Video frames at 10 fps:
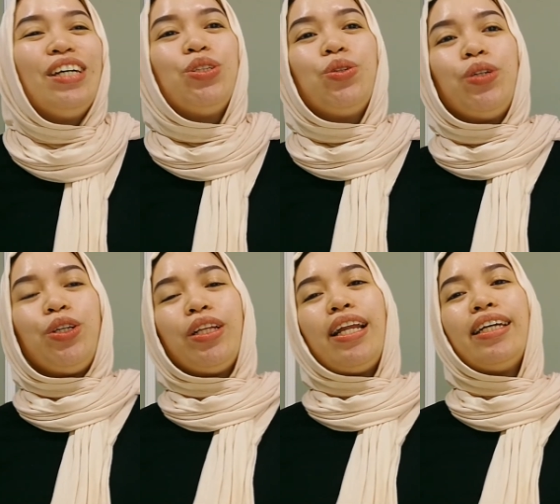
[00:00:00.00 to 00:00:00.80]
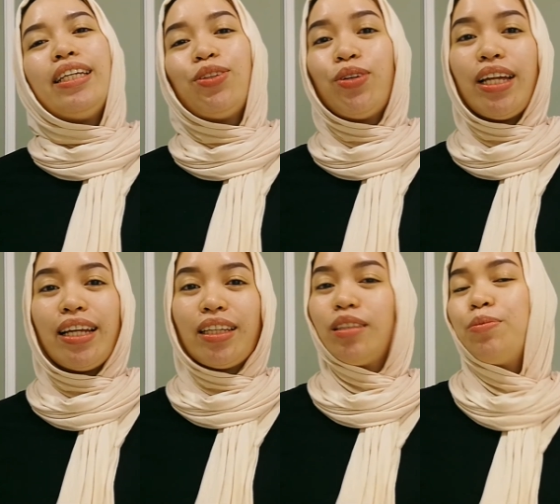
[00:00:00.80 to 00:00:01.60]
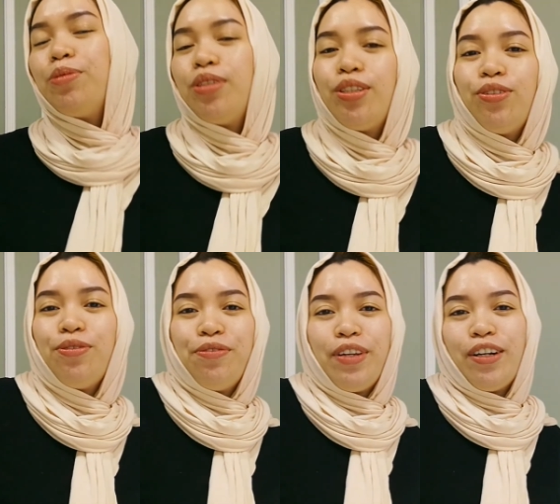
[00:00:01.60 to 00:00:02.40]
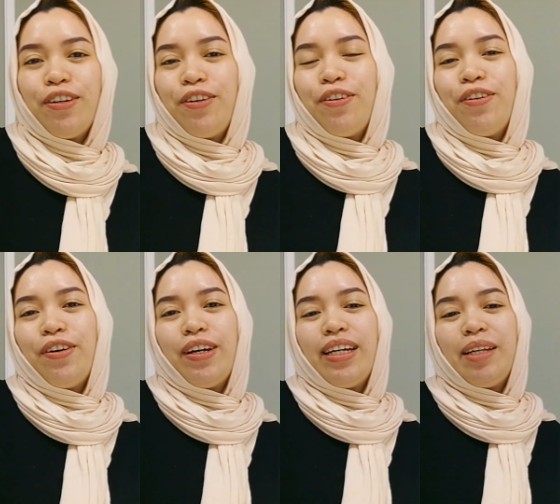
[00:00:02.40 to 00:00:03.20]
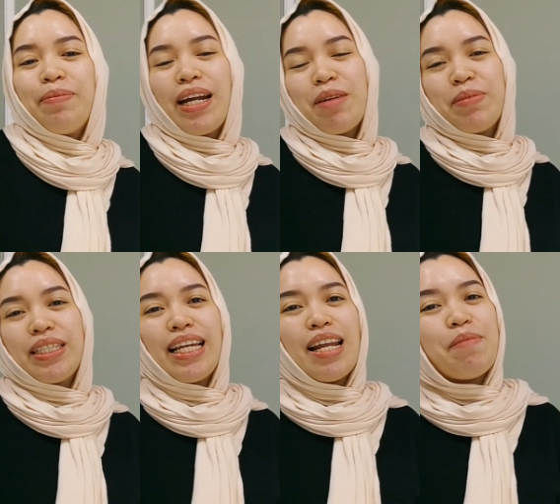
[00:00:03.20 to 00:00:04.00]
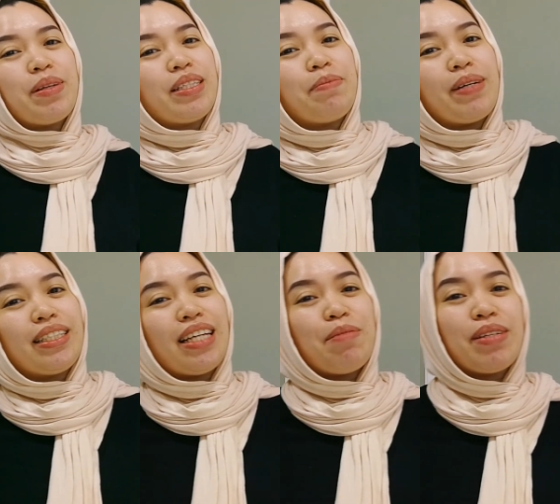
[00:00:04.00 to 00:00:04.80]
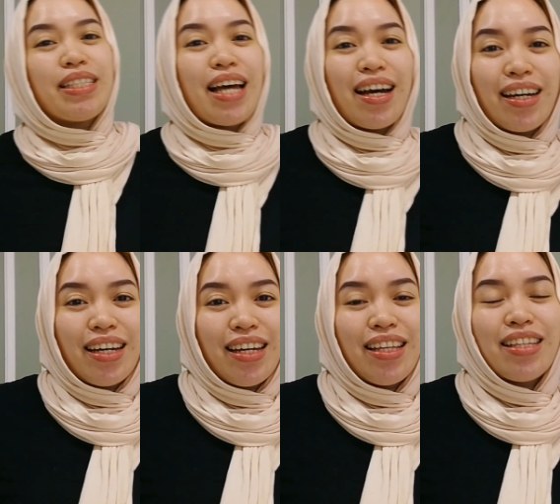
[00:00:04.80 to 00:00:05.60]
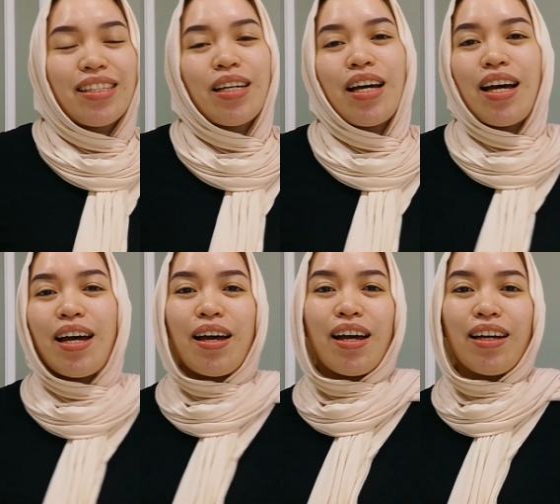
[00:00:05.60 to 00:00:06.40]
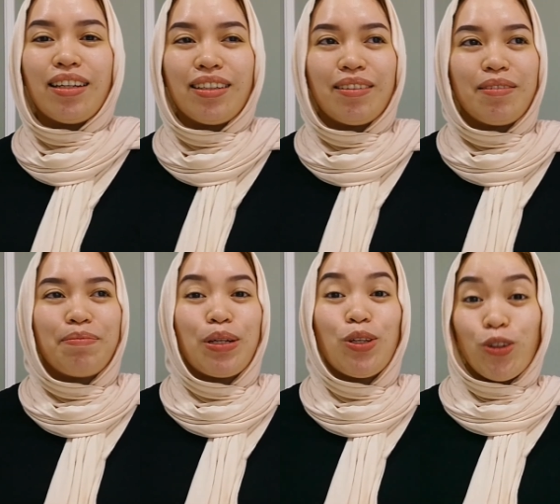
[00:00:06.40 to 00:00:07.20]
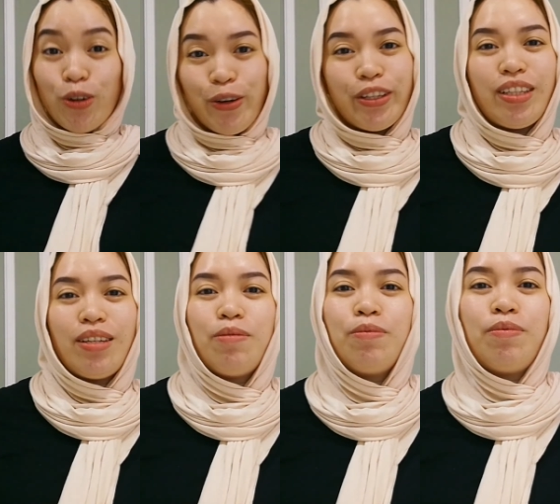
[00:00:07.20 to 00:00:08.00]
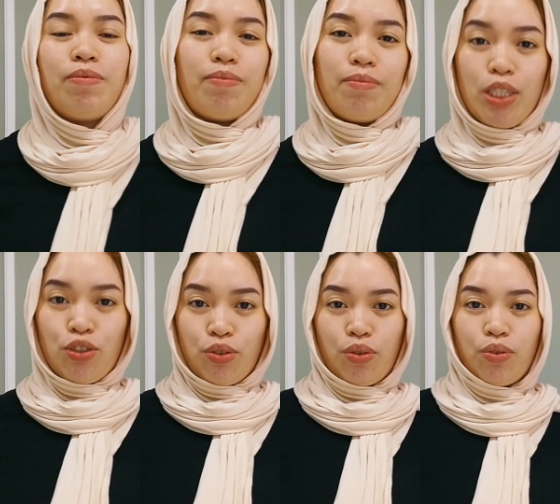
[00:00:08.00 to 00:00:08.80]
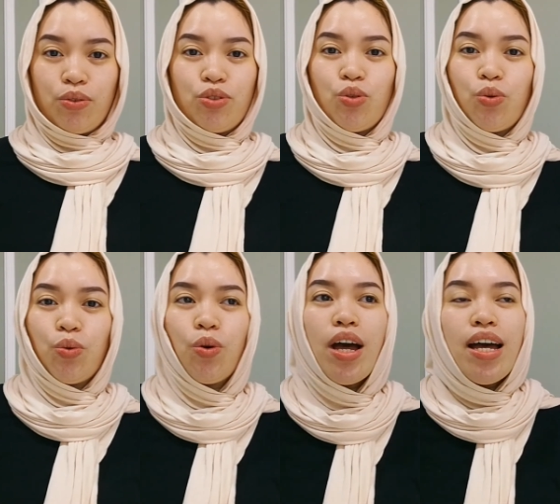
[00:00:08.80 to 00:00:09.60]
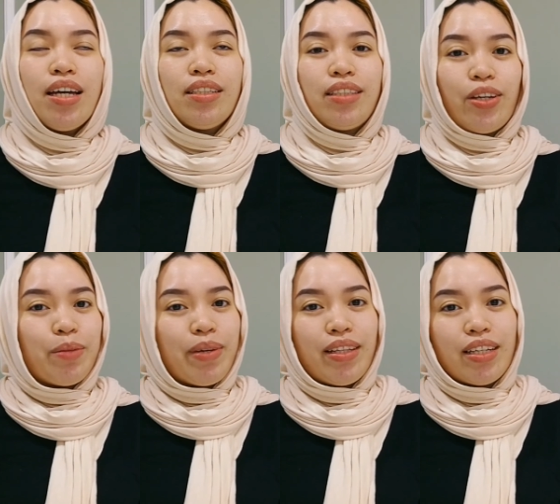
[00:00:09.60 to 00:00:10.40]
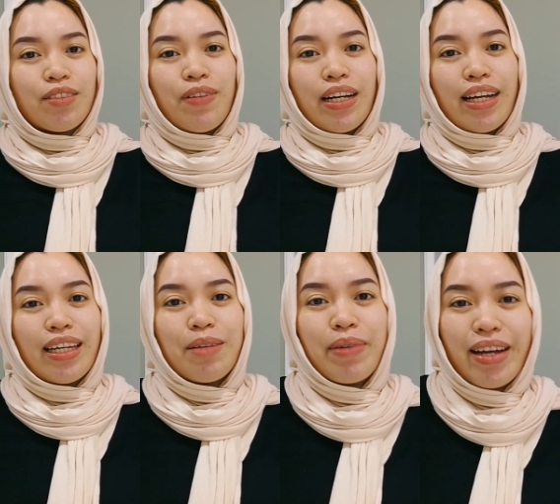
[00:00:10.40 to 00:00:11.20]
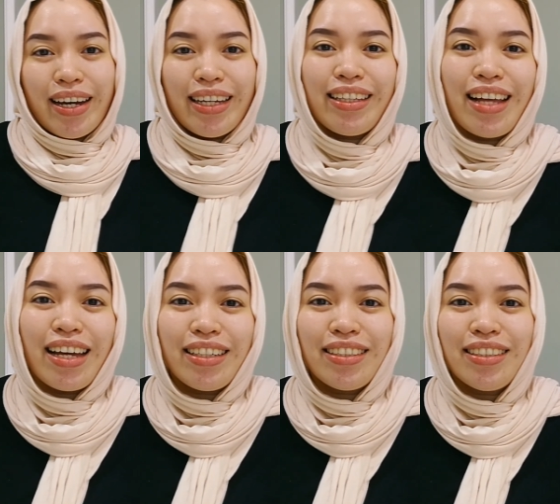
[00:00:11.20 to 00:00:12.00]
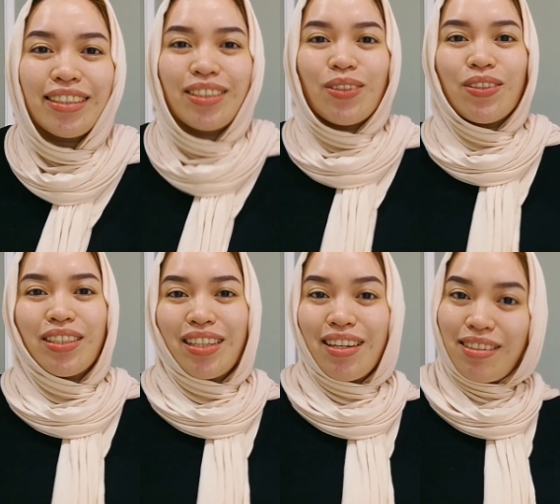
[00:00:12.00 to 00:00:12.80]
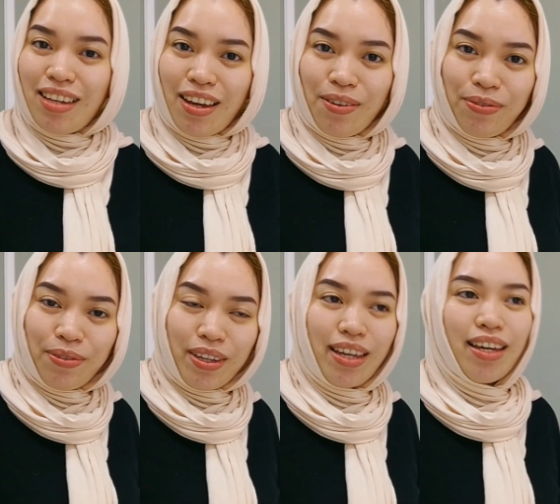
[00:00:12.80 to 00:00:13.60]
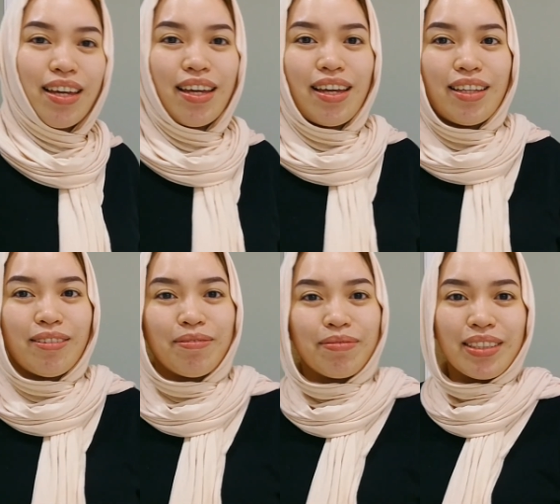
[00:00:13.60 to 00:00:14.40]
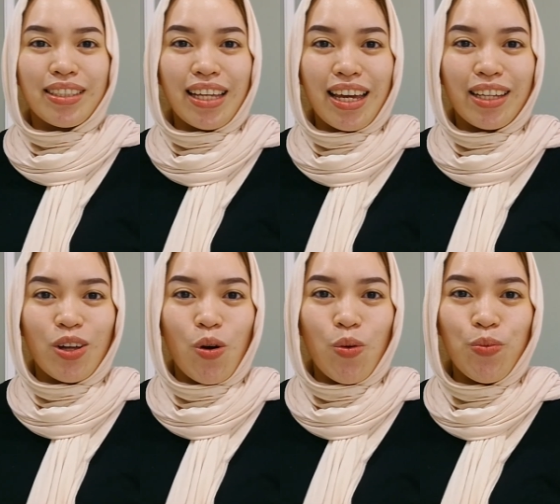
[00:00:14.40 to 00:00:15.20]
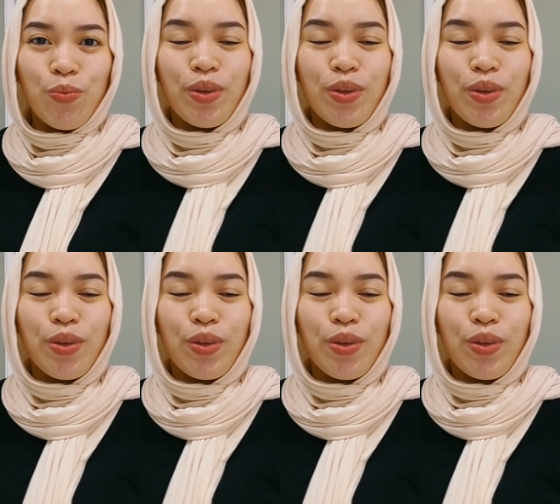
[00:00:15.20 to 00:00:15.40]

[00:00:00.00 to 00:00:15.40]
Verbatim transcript: so, yun na lang. Dito ko na lang tatapusin tong vlog ko. And maraming salamat sa pagsama sa akin at sa panonood ng video ko. So, see you in my next vlog again mga kaindayers. So, stay safe and stay at home.